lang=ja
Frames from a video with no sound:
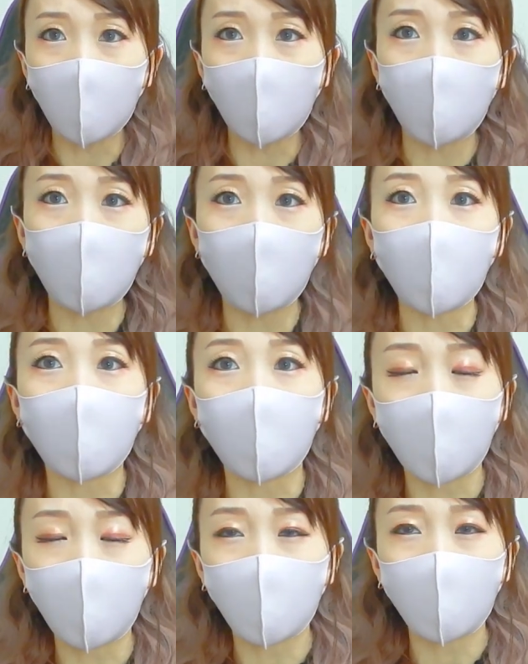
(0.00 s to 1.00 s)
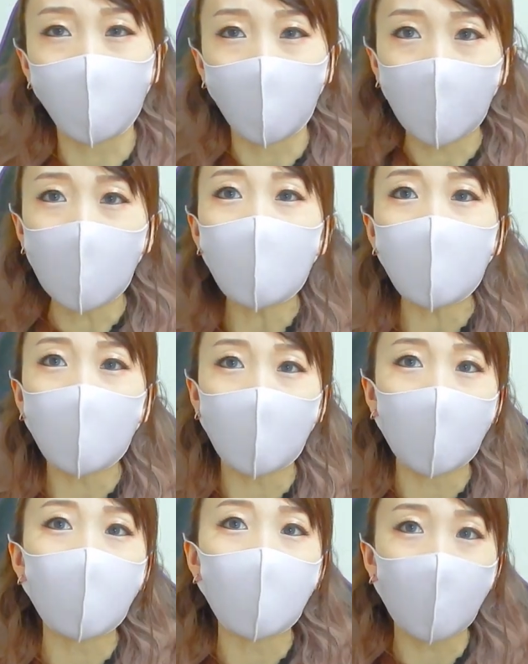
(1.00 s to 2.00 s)
間じゃないからちょっとね管理が
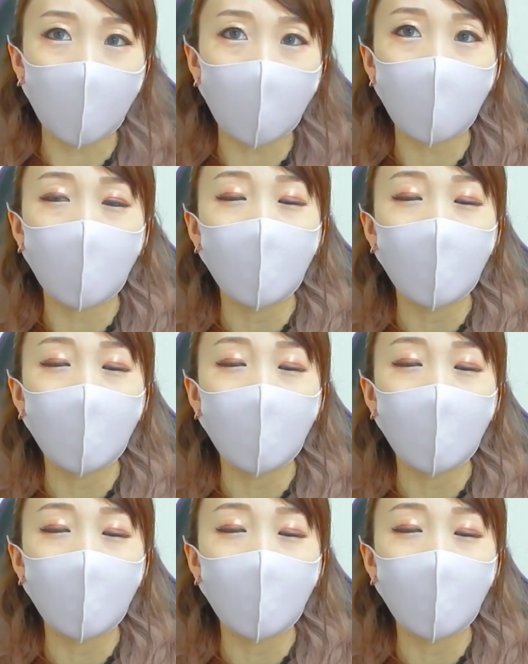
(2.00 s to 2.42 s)
できない